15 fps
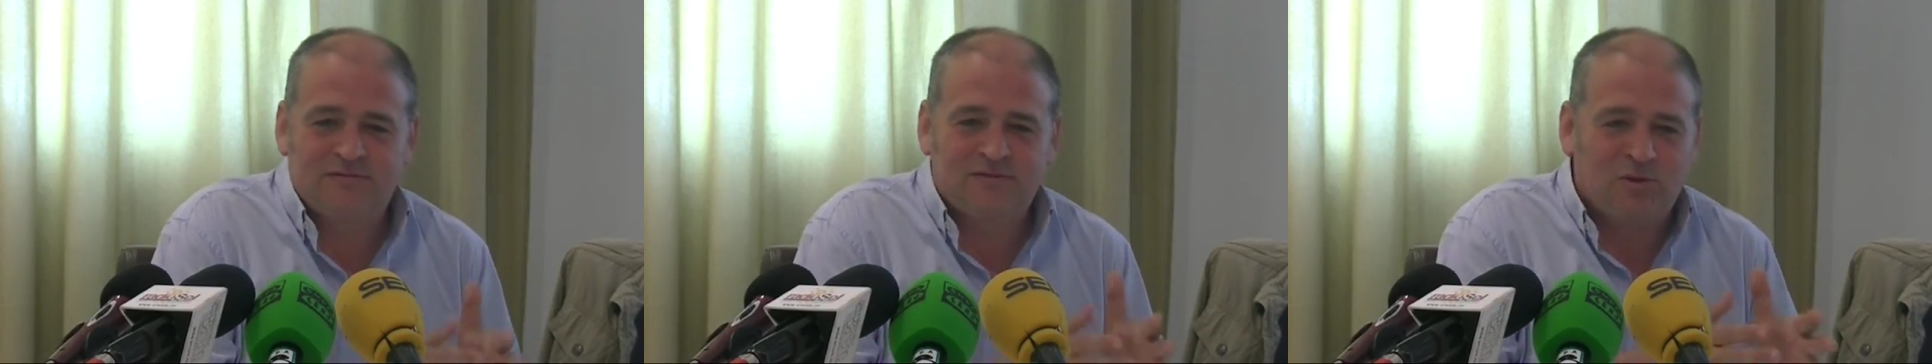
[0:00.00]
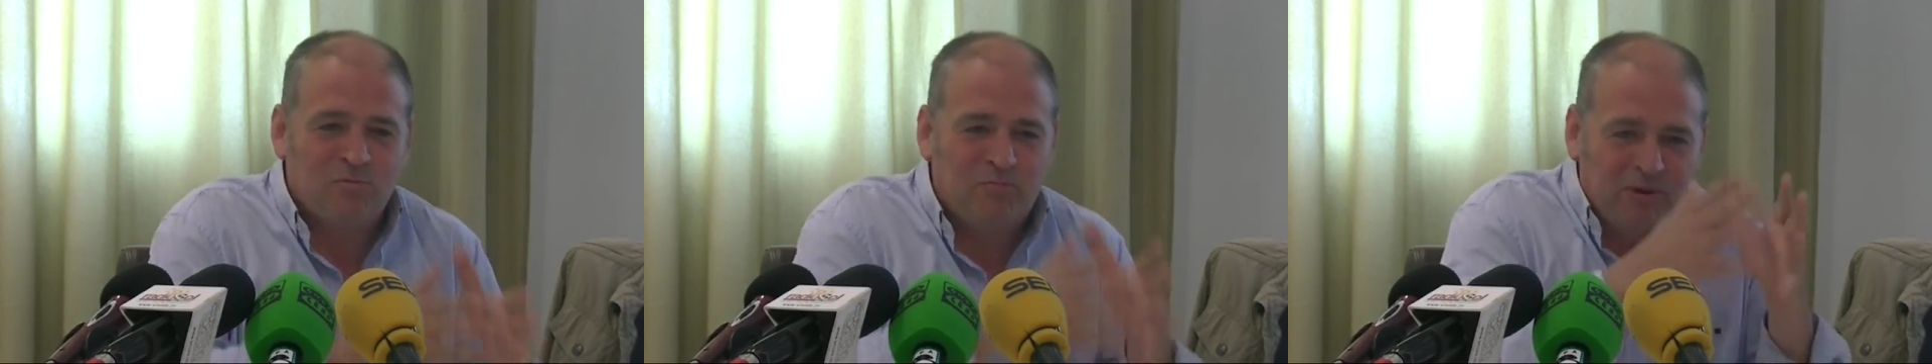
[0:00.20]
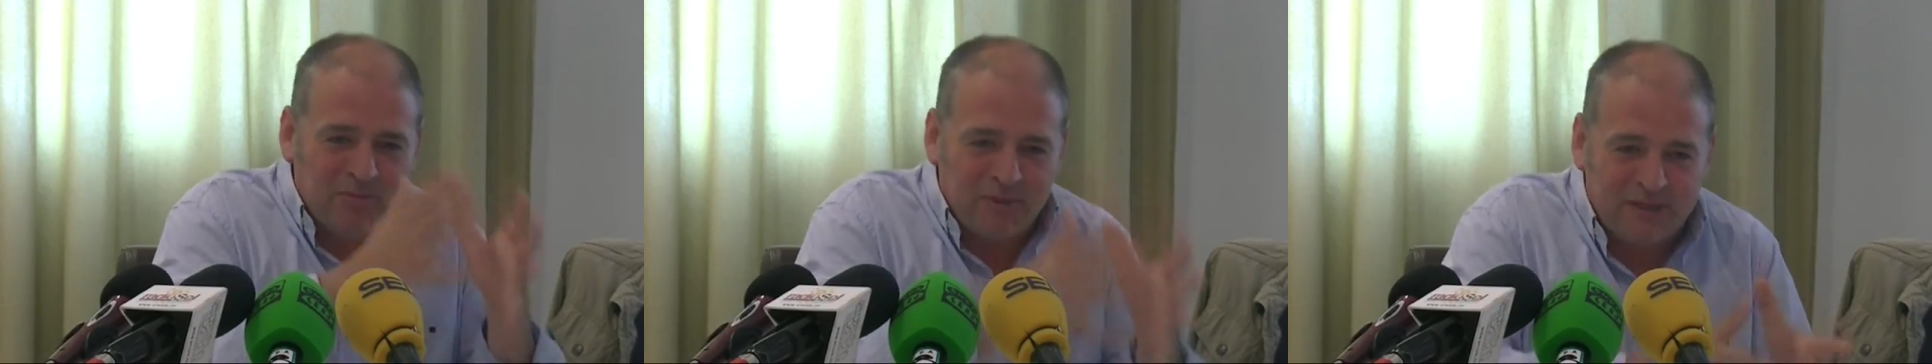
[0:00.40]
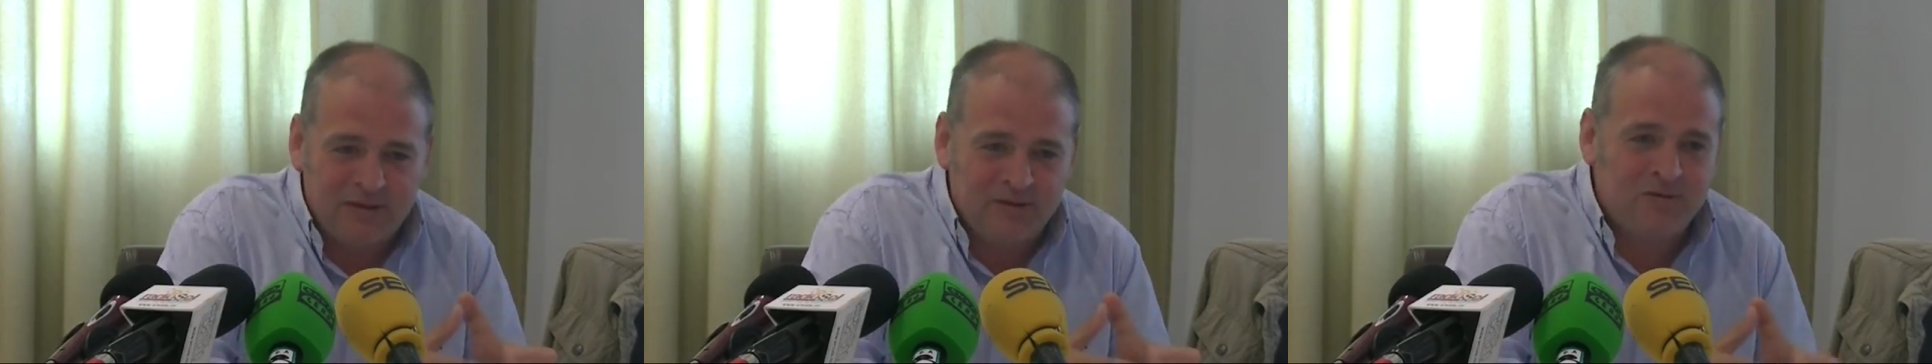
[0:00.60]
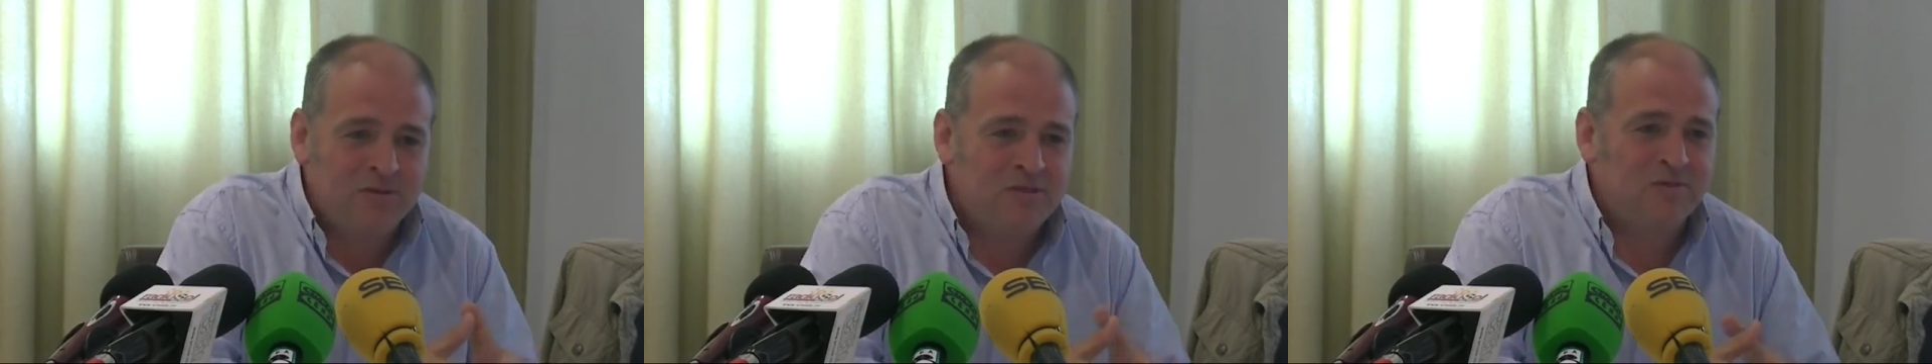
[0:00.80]

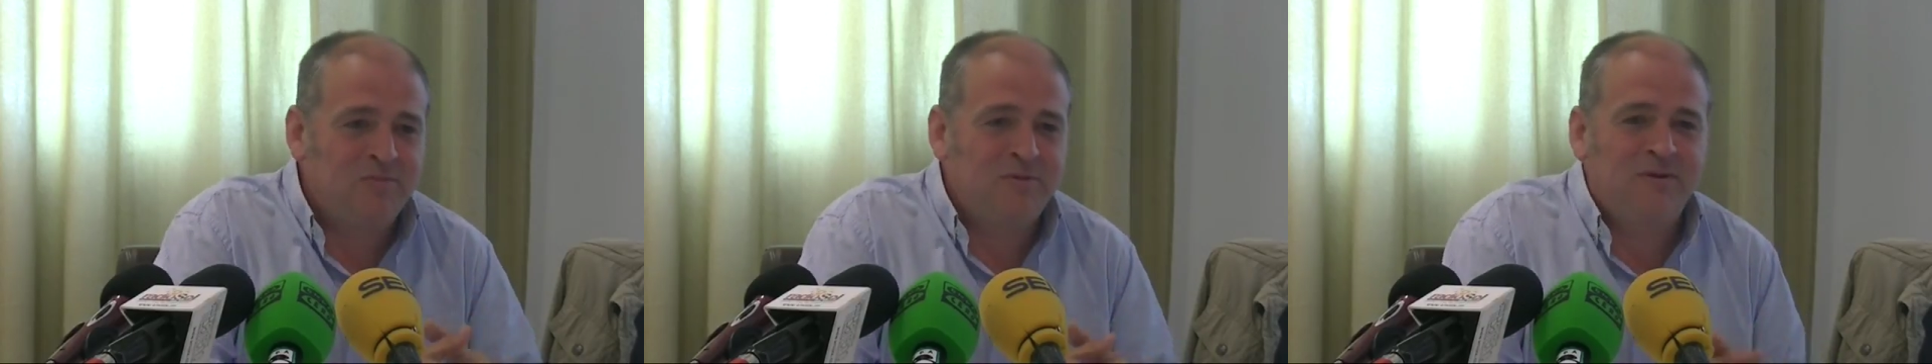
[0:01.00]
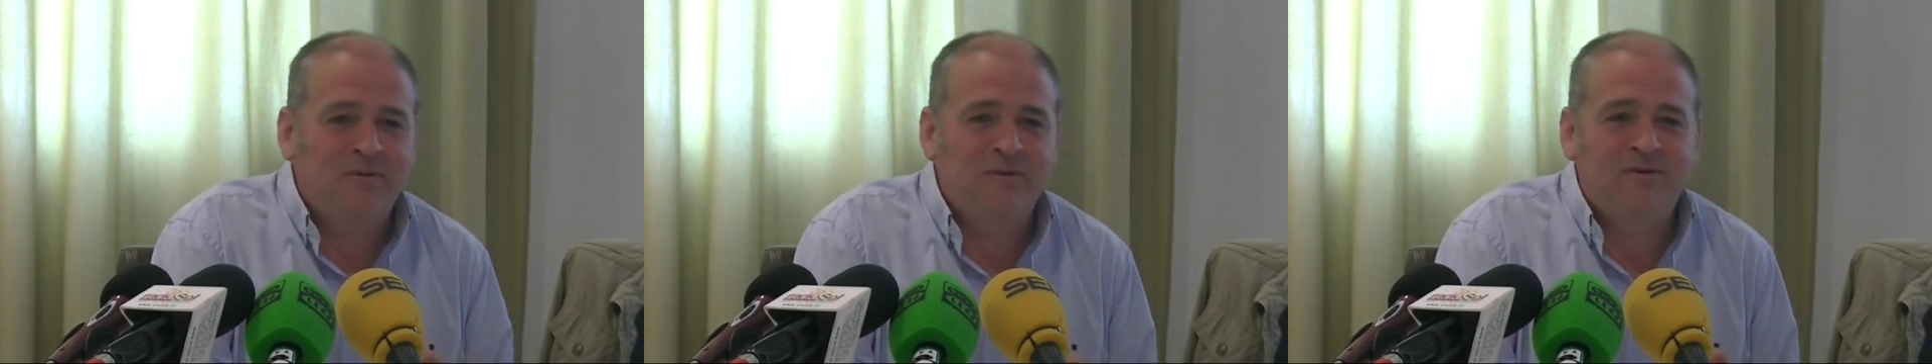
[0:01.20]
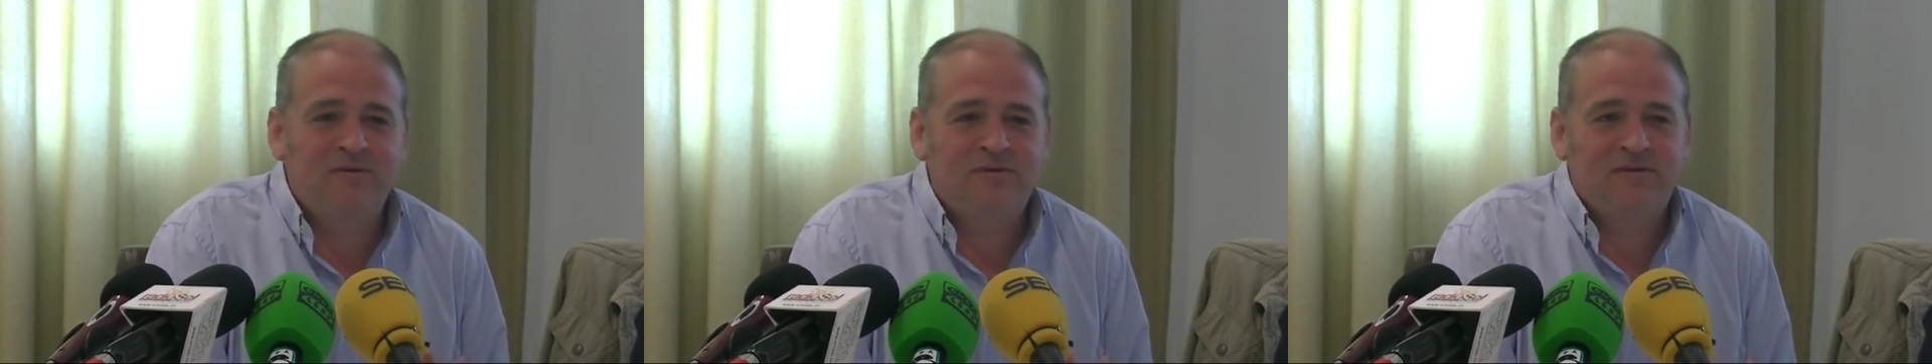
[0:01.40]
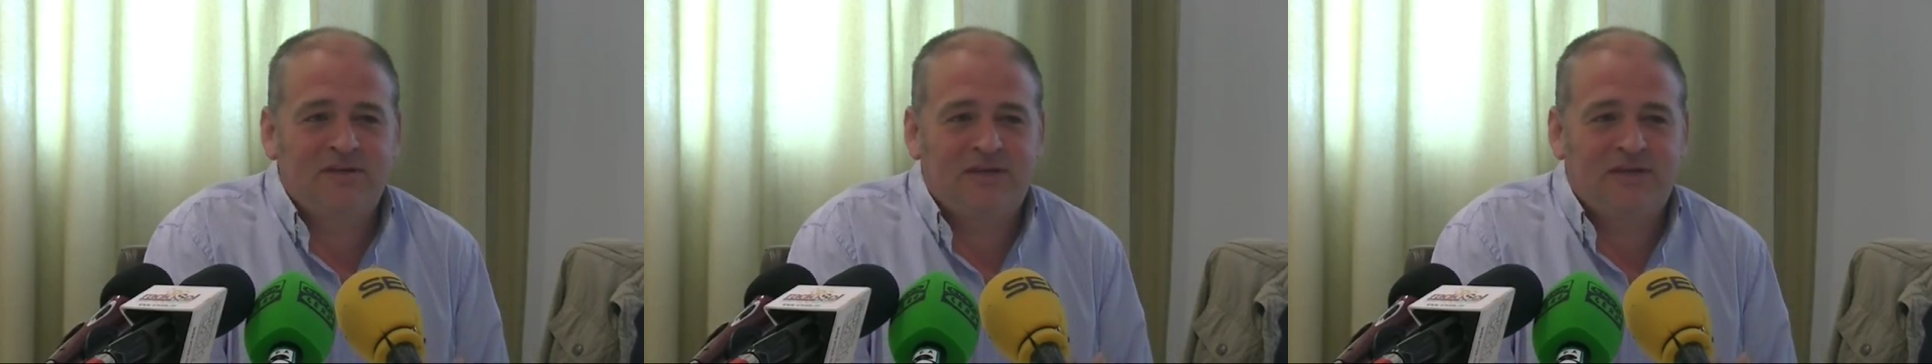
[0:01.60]
comprometido con su pueblo,